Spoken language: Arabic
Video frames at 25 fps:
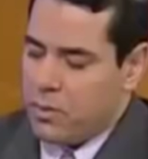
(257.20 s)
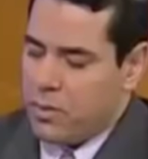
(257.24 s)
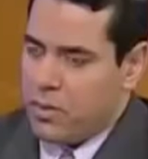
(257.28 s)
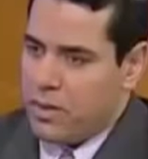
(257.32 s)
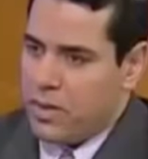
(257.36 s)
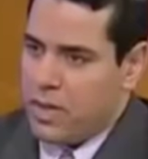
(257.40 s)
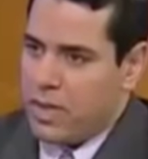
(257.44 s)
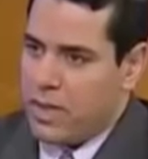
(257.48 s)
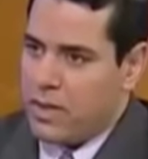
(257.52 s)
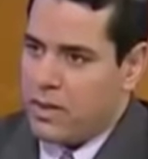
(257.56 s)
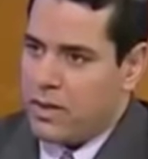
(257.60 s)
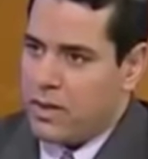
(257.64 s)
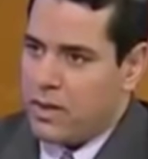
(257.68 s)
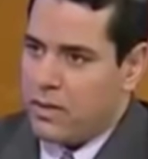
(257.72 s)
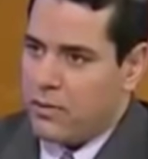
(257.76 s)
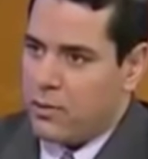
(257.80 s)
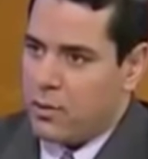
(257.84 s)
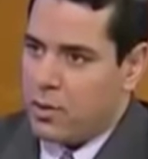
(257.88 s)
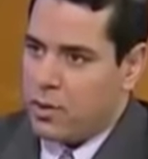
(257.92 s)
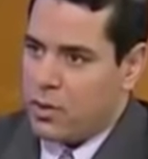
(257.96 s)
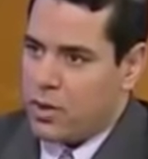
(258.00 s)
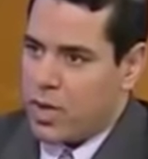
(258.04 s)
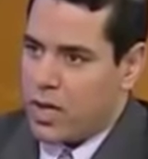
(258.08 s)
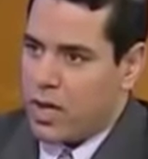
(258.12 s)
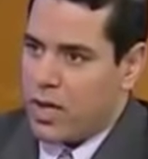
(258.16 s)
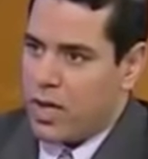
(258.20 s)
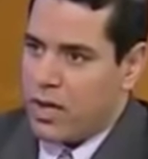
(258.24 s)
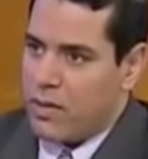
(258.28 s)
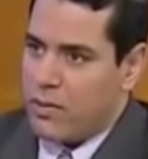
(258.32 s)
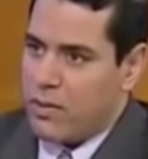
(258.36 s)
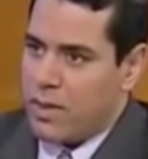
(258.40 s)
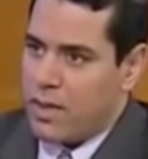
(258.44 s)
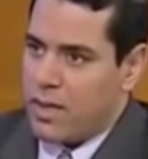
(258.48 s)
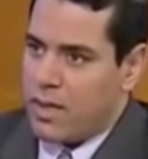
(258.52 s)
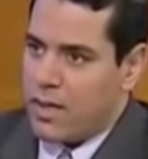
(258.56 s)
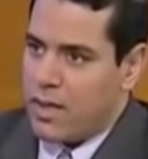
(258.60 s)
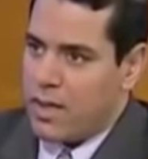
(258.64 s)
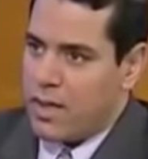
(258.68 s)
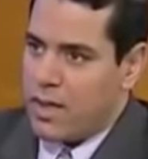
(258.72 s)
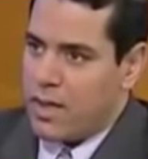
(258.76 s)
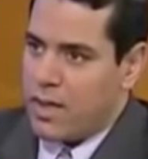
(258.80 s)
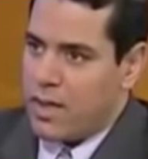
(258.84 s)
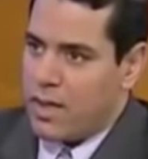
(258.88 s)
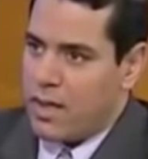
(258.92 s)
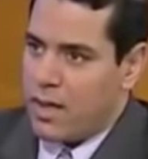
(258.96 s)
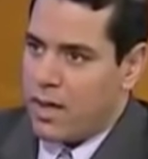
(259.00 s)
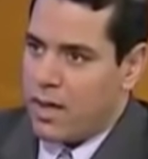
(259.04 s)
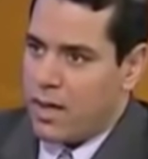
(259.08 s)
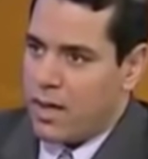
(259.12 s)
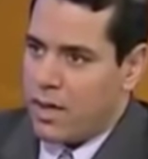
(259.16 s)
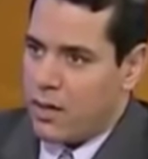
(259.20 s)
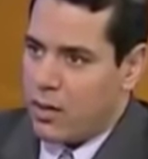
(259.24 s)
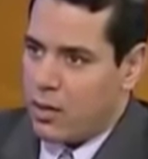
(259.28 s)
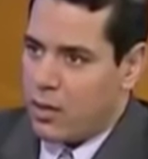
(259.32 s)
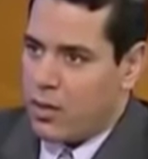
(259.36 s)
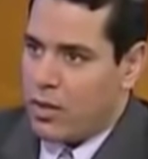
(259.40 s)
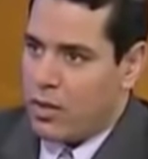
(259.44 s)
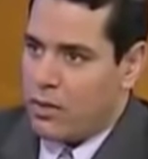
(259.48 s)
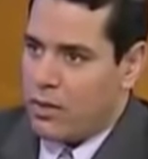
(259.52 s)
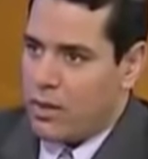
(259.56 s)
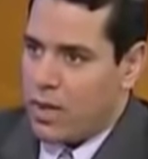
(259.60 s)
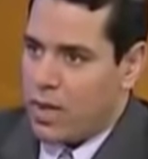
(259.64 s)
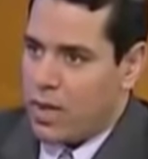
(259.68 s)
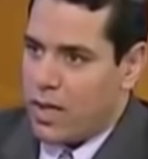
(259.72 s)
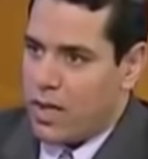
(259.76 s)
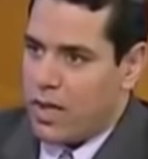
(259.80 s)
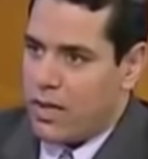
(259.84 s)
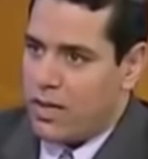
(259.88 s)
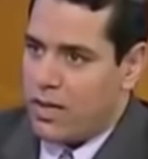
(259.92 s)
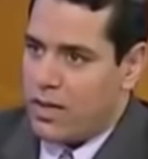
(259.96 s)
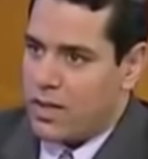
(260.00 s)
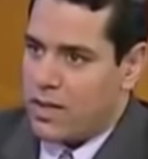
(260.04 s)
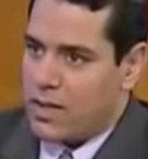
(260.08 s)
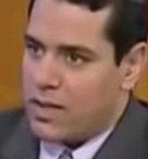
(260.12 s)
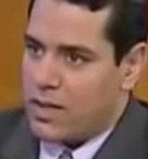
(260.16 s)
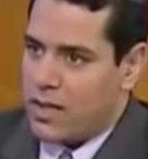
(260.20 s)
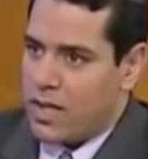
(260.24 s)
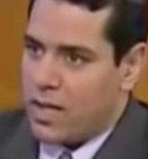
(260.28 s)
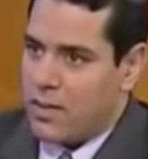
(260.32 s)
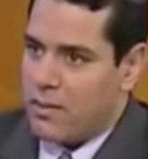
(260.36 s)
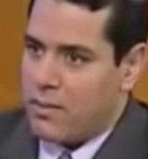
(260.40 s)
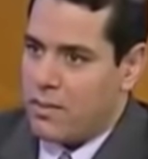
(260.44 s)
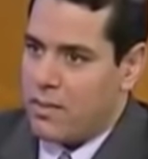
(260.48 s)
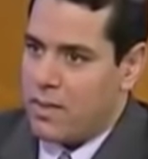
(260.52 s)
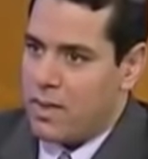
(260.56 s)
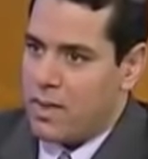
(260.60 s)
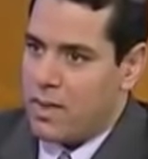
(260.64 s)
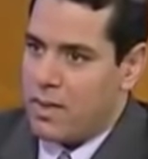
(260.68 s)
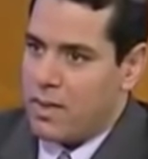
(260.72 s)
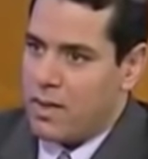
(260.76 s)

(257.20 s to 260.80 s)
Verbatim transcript: بيوم الدين مشتقه من آه، ركن من اركان الاسلام